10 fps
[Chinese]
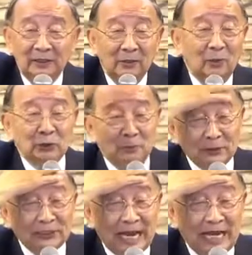我就不
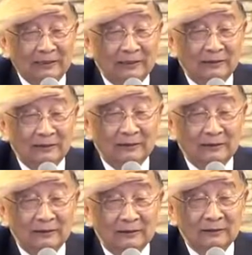想。
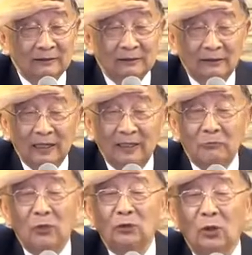
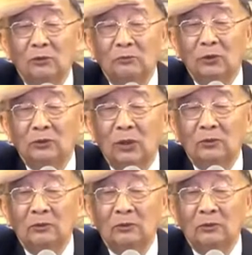摸头摸头。